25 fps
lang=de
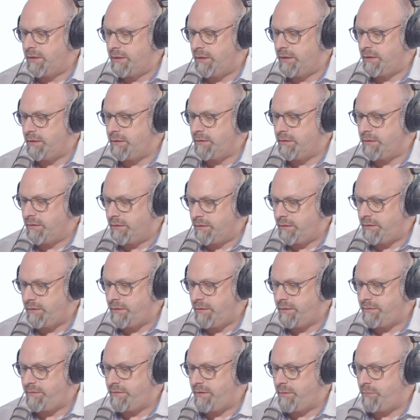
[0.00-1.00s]
äh,
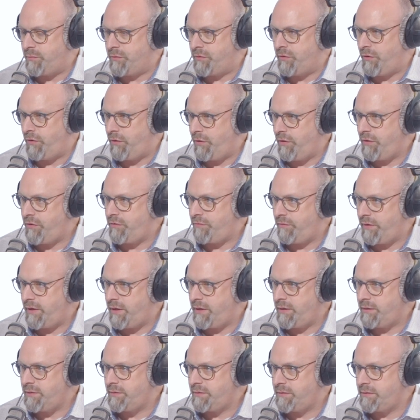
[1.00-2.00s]
dass der besonders
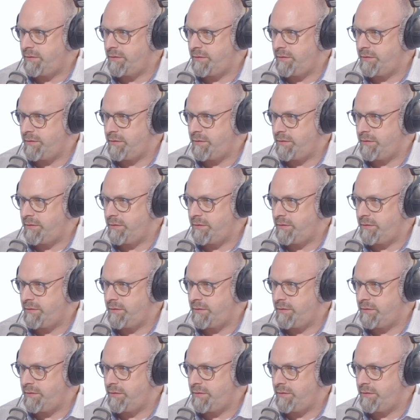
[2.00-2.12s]
war.